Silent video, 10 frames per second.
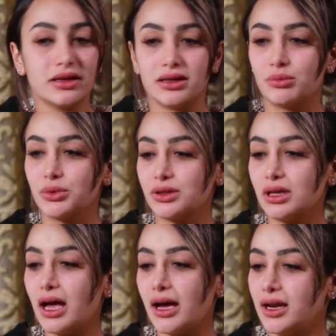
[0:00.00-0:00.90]
يعني عم
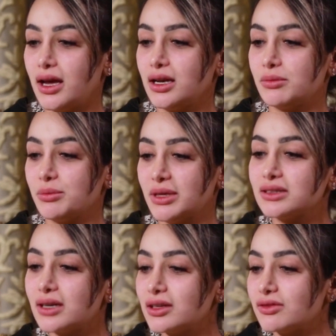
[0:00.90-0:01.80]
بتطلع على هالعالم
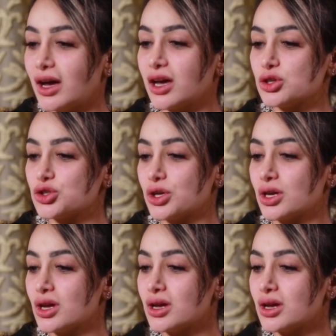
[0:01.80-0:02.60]
المعتره كيف عايشه